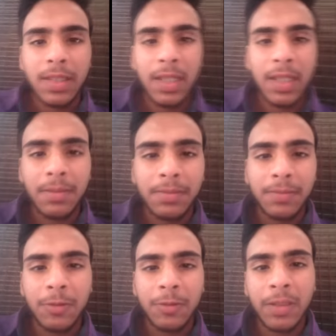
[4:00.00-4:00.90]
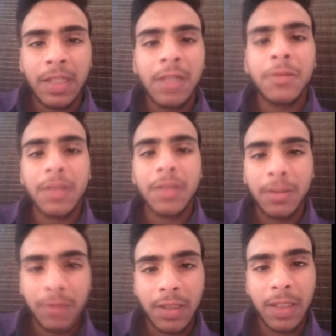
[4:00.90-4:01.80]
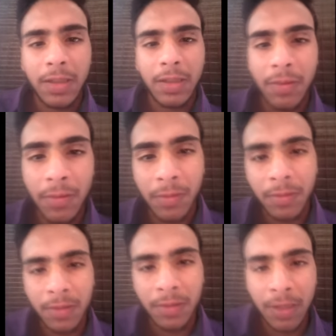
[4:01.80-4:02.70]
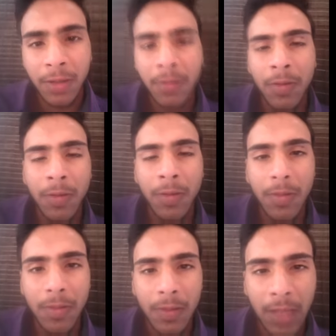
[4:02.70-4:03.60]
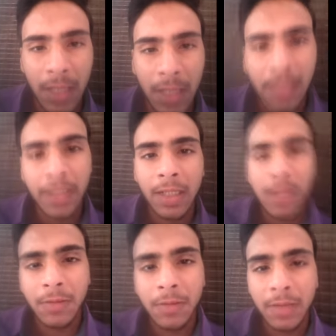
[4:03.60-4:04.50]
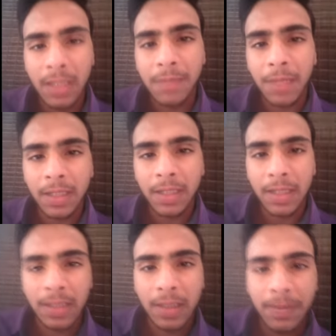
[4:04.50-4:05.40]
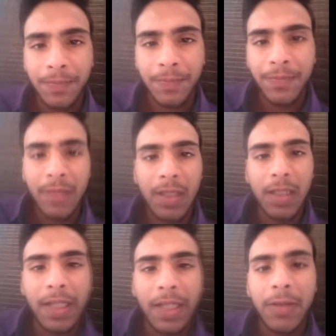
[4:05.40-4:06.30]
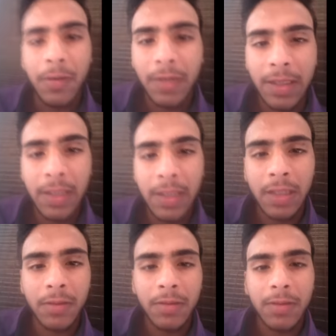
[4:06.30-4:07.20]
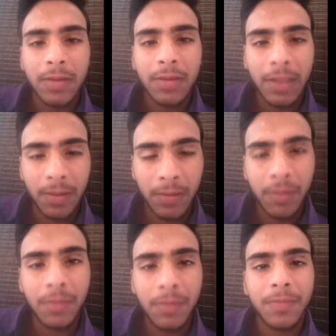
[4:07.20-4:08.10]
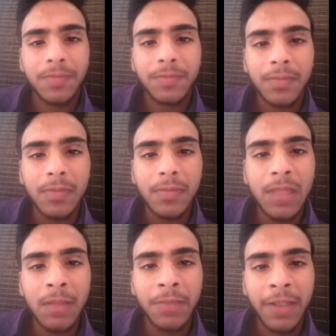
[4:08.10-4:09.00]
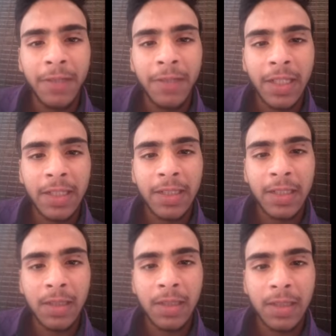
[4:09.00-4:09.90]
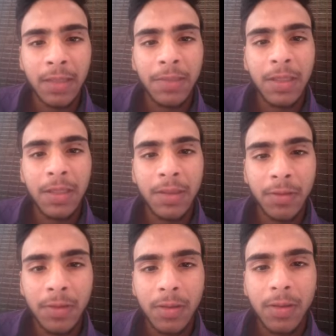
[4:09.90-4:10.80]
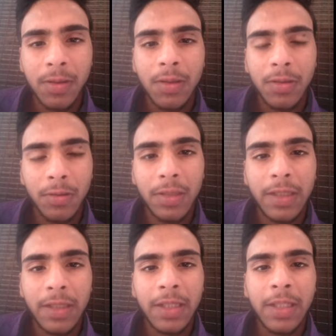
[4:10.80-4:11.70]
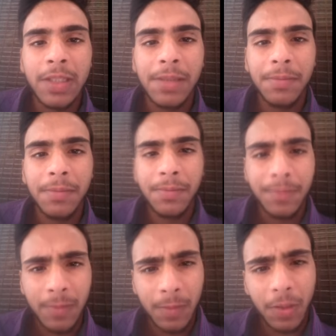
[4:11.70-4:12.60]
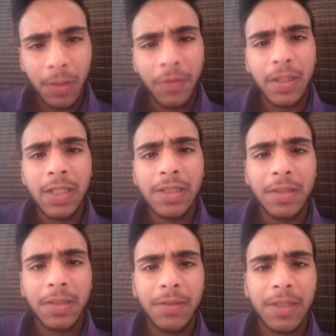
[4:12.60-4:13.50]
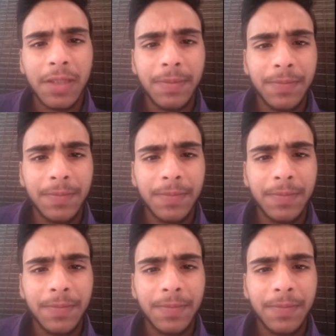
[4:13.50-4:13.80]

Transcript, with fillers: कि हम उनके लिए कुछ ना कुछ करें चिड़ियों को दाना देना उनके लिए पानी रखना गाय को रोटी देना कुत्ते को ब्रेड वगैरह देना या बिल्ली को दूध रख देना ये सब प्रॉफिटलेस सर्विस है